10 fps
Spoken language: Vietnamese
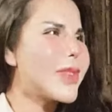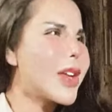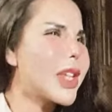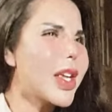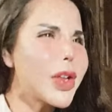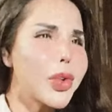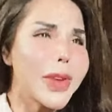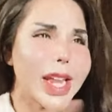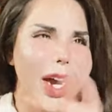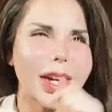nha chứ dù
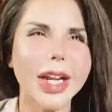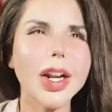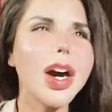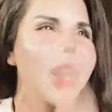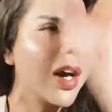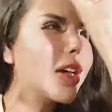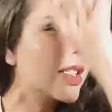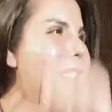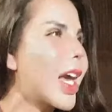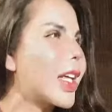bây giờ nè nó hơn
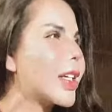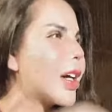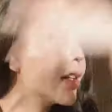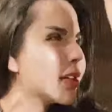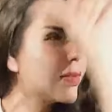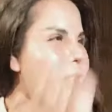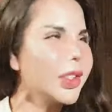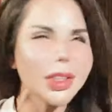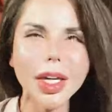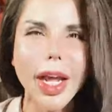người ta thì nó hưởng
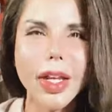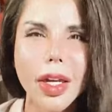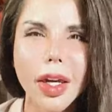phước nó đi